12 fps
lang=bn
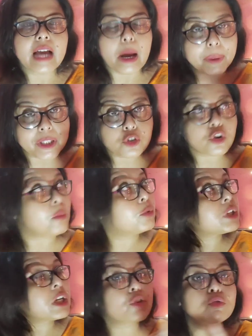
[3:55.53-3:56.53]
আমাদের
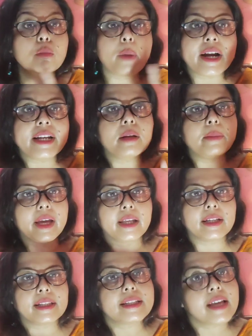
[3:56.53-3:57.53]
সমস্যাটা শুধু বাড়িটা ভেঙে
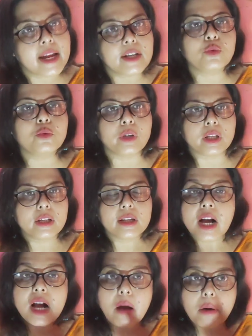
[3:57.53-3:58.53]
যাচ্ছে এইটুকুনি
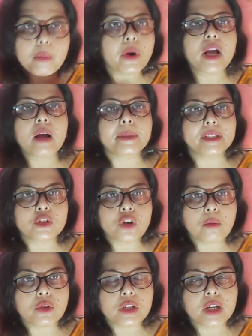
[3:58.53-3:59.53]
খাওয়া পড়ায় আমাদের
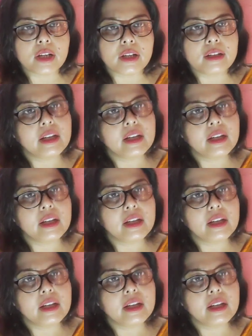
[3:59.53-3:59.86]
সমস্যা নেই